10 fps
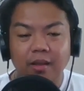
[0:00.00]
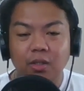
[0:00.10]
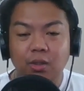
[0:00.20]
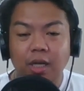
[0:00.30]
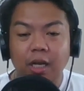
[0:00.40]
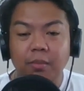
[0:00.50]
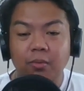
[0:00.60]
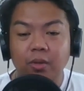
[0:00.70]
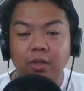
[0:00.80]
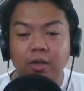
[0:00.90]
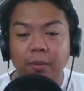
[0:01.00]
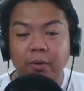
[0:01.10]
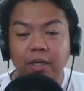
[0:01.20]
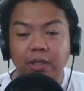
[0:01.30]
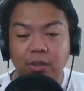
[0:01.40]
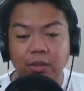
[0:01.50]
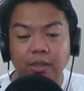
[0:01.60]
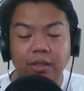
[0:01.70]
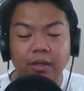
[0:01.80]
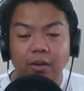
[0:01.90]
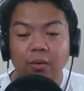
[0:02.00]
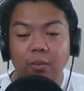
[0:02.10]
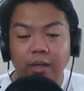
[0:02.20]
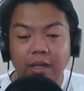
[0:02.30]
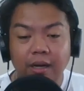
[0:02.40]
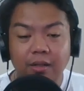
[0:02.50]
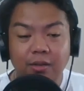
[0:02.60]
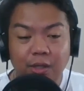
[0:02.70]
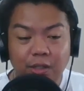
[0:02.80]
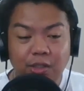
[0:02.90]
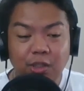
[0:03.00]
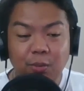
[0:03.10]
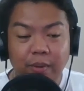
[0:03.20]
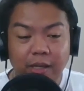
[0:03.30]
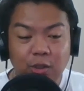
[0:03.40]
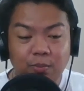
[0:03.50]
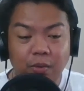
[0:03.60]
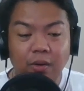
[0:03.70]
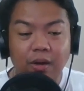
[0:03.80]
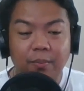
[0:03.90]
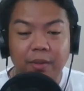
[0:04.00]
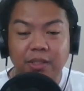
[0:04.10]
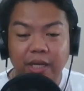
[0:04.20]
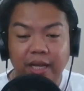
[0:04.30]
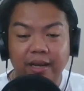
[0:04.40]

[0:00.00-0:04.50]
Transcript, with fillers: Jollibee Food Corporation, 136 pesos po per share.